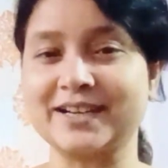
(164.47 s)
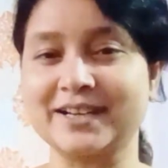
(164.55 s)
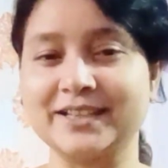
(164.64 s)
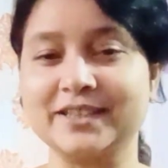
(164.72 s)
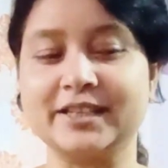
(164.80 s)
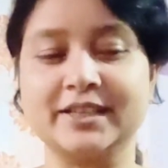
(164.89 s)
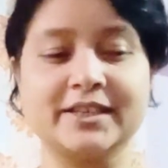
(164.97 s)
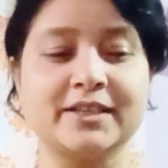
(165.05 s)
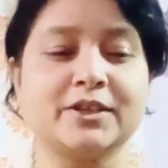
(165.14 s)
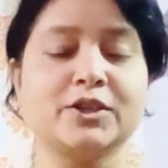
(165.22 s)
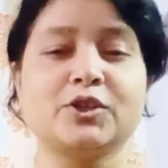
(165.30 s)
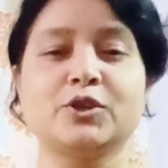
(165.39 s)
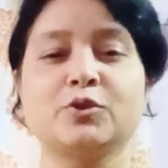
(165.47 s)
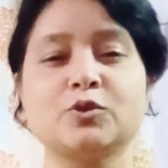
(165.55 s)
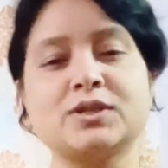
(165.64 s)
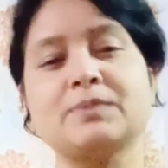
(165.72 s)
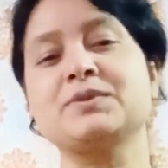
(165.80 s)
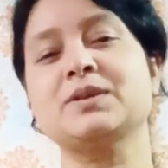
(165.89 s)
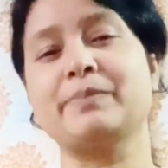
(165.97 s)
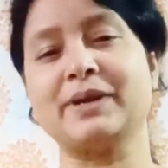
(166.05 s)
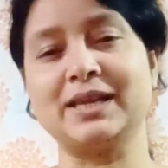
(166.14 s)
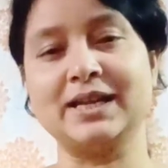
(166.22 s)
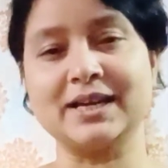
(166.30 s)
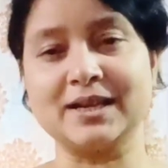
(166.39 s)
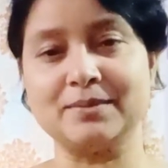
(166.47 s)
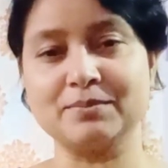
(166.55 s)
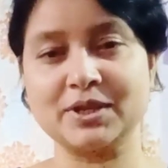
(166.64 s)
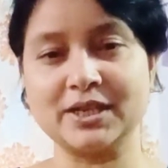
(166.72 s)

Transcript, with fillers: स्टार्ट करते हैं तो सबसे पहला